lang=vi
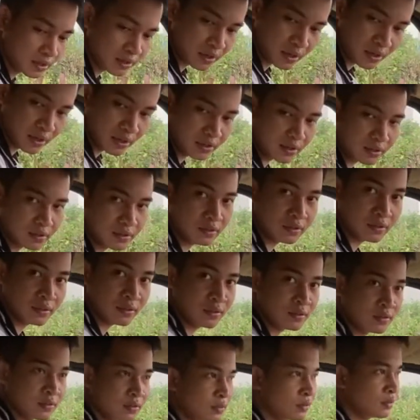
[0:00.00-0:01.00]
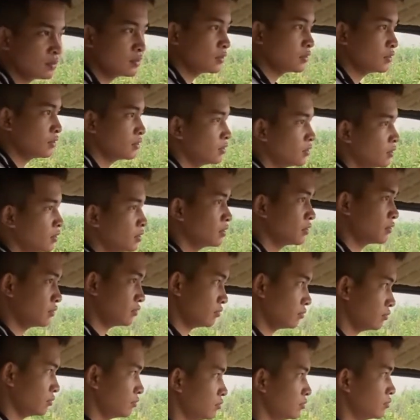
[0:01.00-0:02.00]
Đấy. Ừ,
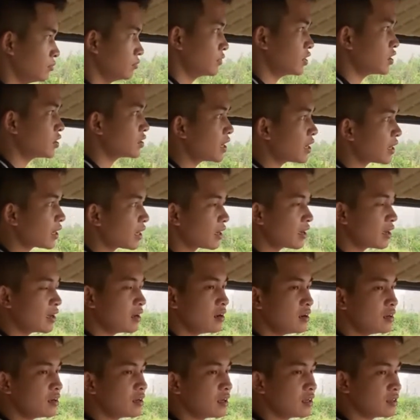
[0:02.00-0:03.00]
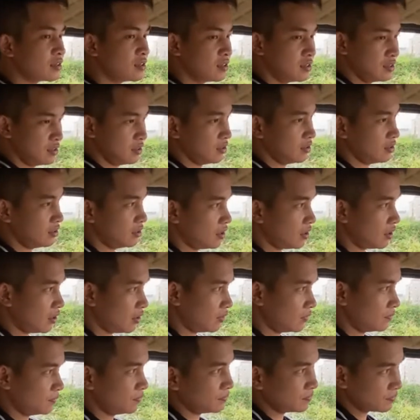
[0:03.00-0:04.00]
thực ra cái ghế hơi này thì
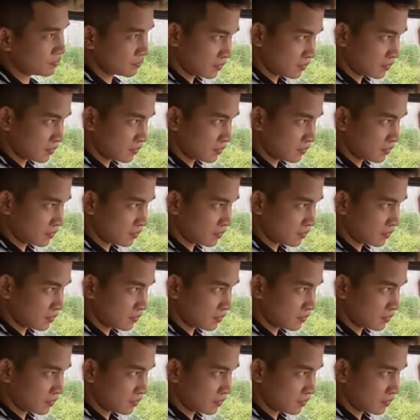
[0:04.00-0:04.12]
uh,